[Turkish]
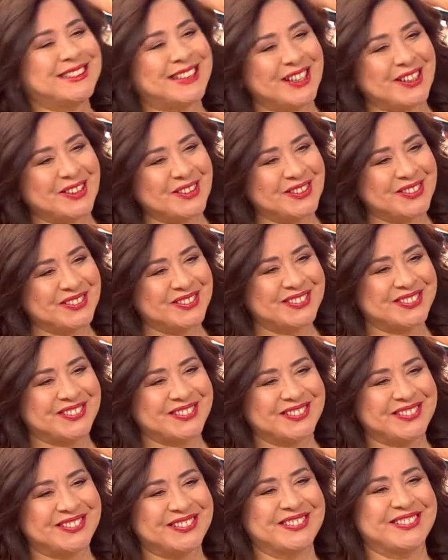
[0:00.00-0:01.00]
Sağ olun.
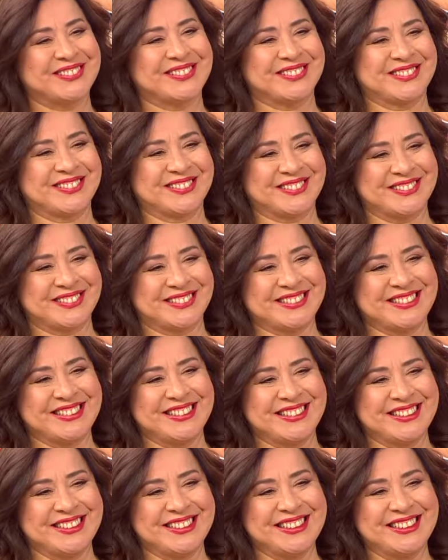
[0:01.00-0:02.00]
Size sağ olun. Ben de
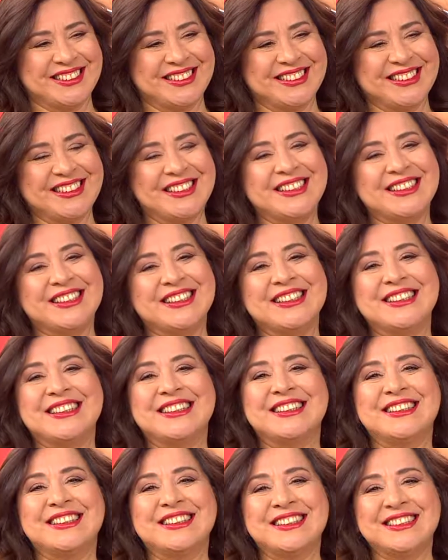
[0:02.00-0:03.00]
teşekkür ederim.
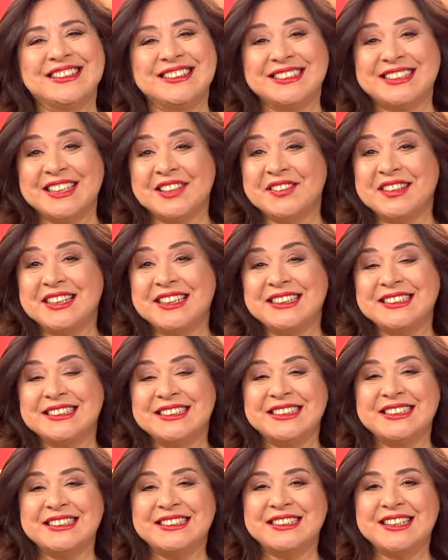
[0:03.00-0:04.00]
Sevgili
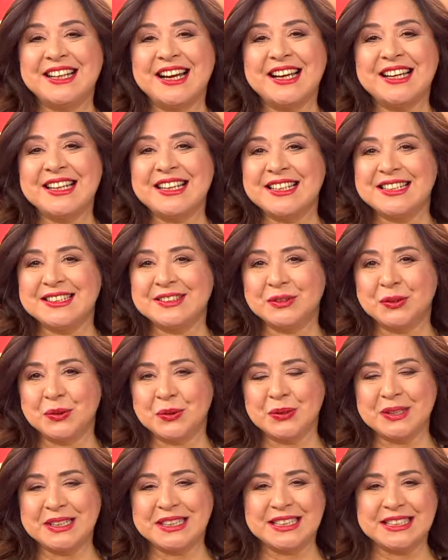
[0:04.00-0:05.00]
izleyiciler
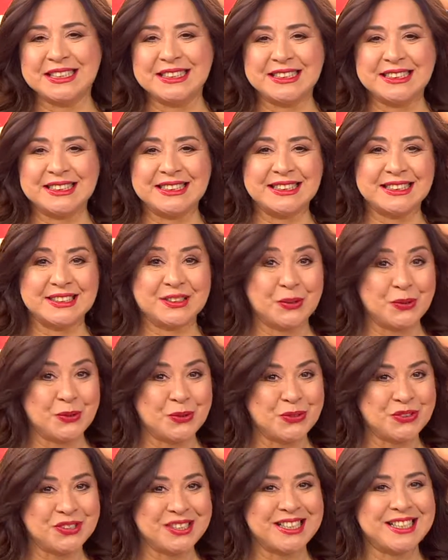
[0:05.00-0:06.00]
sorularınız,
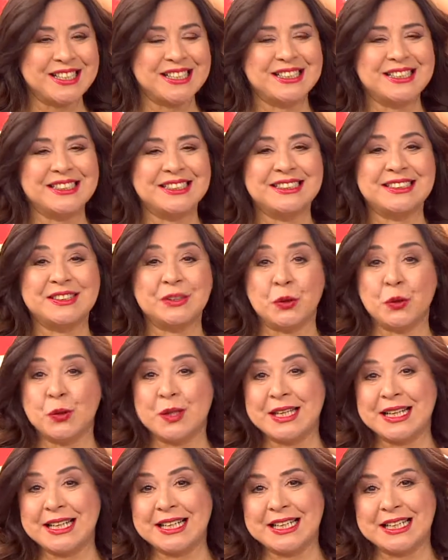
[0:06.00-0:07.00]
görüşleriniz,
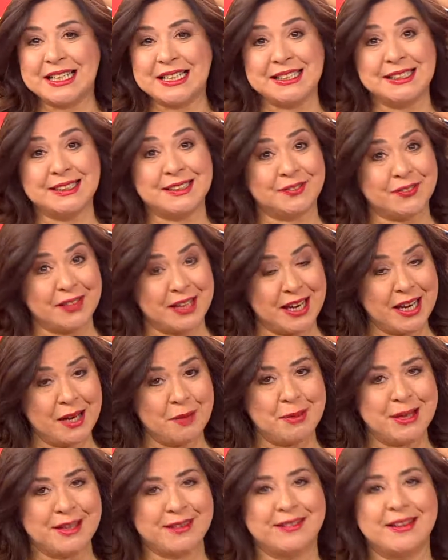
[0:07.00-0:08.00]
önerileriniz ve
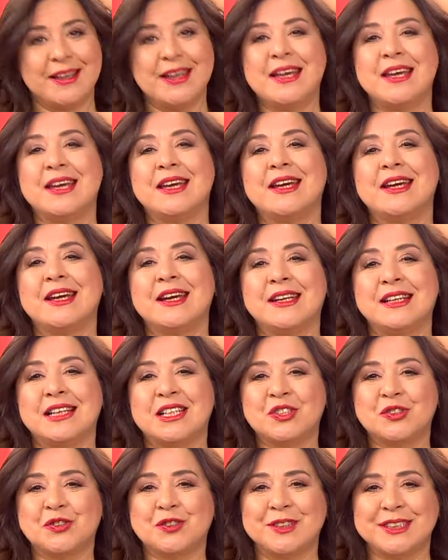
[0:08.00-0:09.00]
elbette
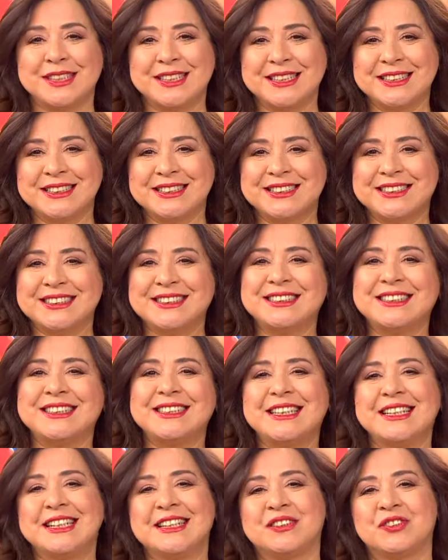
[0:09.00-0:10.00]
Eleştirileriniz
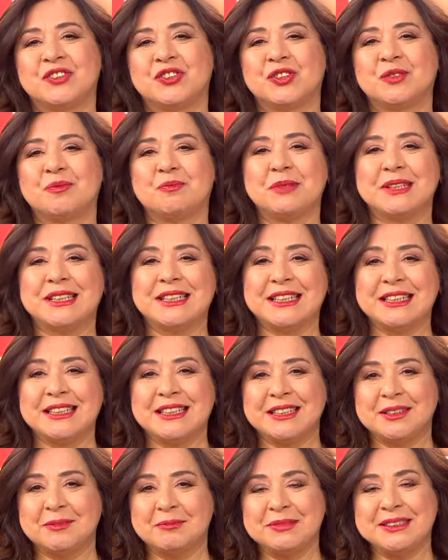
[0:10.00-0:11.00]
için iletişim
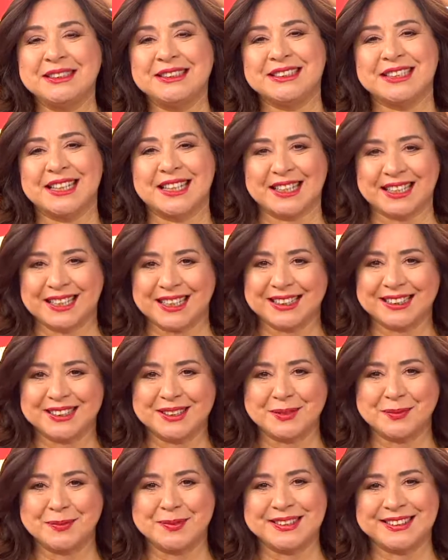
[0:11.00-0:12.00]
bilgilerimiz
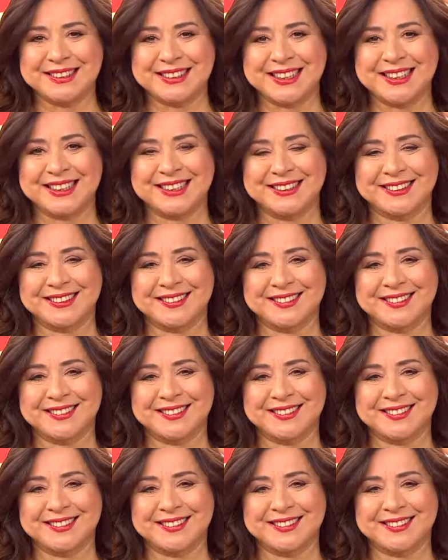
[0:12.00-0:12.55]
ekranlarımızda.